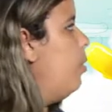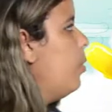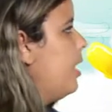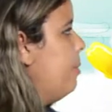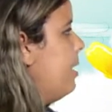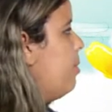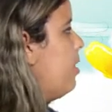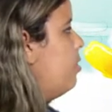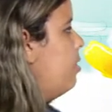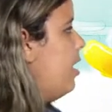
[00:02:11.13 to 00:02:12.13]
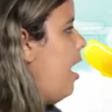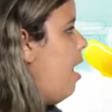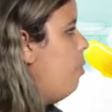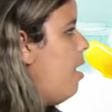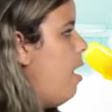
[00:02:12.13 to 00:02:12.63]
O clima
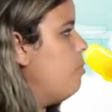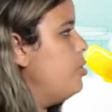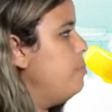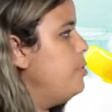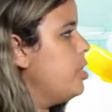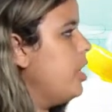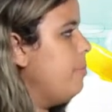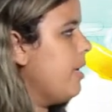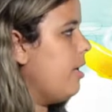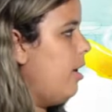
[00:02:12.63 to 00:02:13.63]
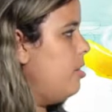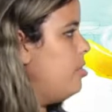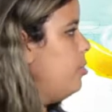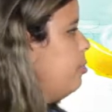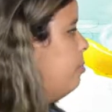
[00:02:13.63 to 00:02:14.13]
equatorial é um tipo de clima
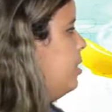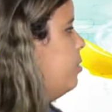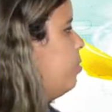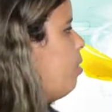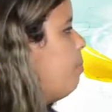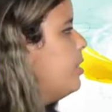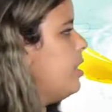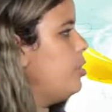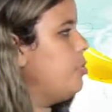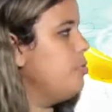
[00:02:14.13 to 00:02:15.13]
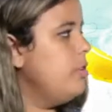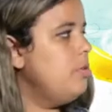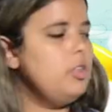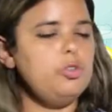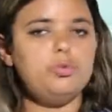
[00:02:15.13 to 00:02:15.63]
quente e úmido, com muita chuva
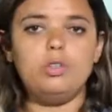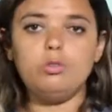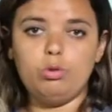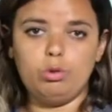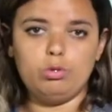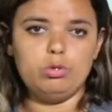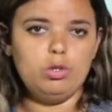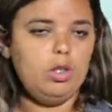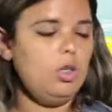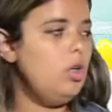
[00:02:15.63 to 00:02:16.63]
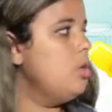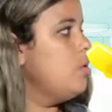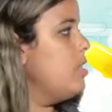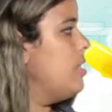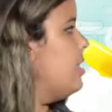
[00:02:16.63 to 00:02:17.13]
durante o ano todo.
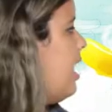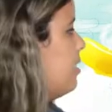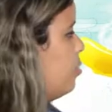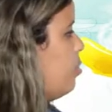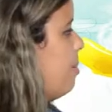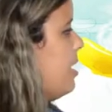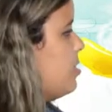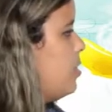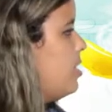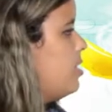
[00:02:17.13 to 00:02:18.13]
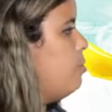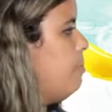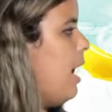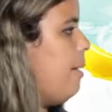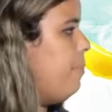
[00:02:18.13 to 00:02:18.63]
Nos estados do Amazonas e do
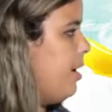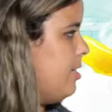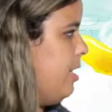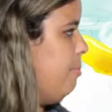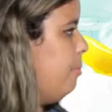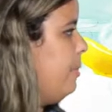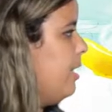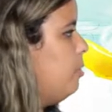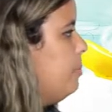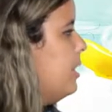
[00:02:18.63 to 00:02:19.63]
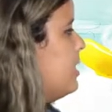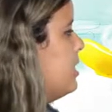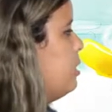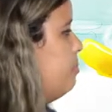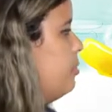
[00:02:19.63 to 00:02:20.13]
Pará, por exemplo, predomina
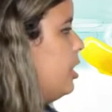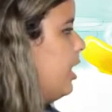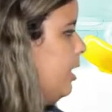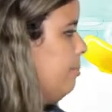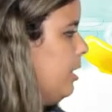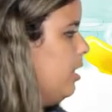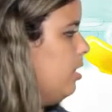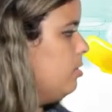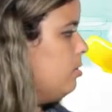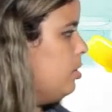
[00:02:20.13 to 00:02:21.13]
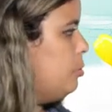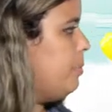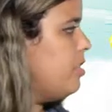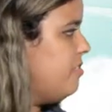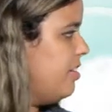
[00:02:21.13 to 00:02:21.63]
esse tipo de clima. A gente
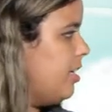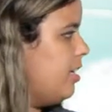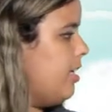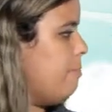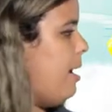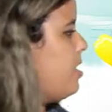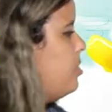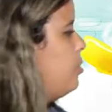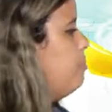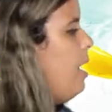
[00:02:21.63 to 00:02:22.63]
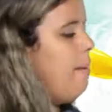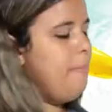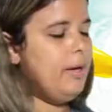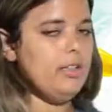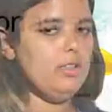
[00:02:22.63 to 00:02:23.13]
pode ver aqui na imagem do
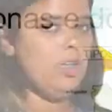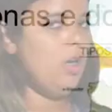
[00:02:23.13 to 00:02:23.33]
mapa